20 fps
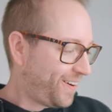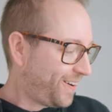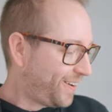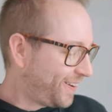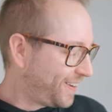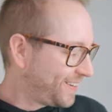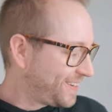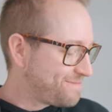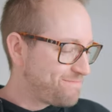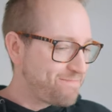
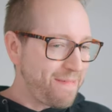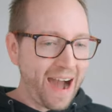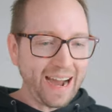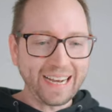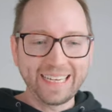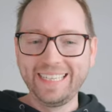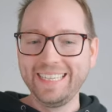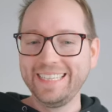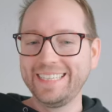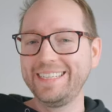und
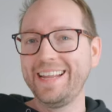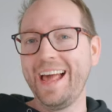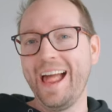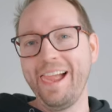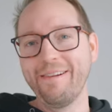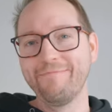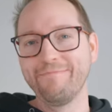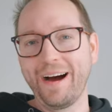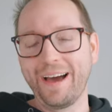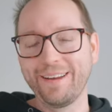mag diesen
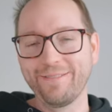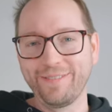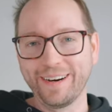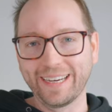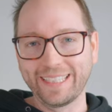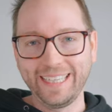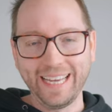Helm einfach.